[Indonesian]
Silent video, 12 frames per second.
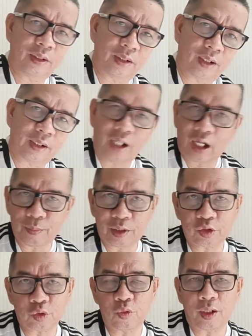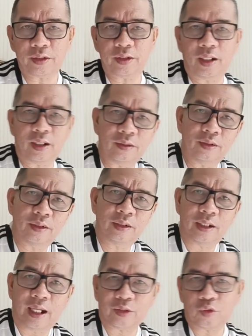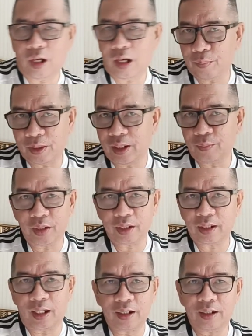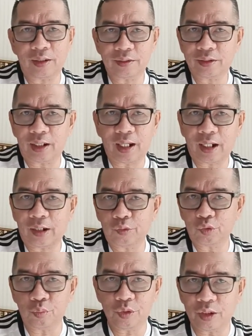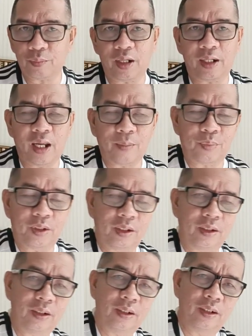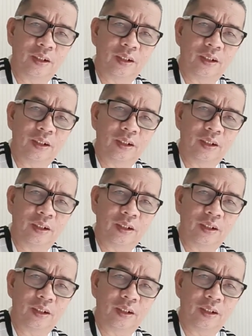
Ya kedalaman skuadnya atau apa yang mereka rencanakan untuk bisa menghadapi